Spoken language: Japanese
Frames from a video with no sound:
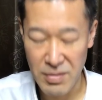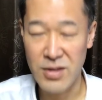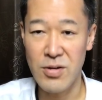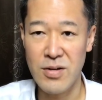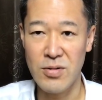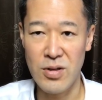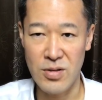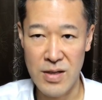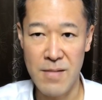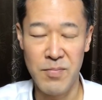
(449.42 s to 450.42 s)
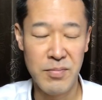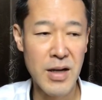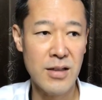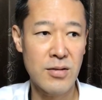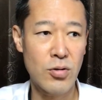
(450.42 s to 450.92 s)
それはそれとして、
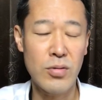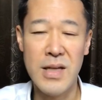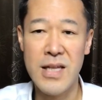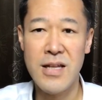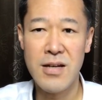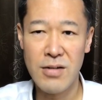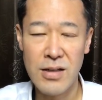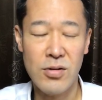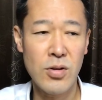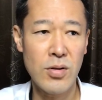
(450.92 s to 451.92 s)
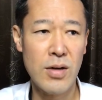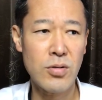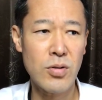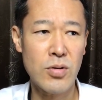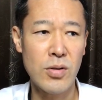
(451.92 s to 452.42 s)
まあどこまでできるかといろんなこ
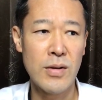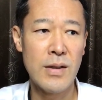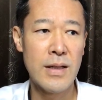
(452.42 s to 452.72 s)
とをこう、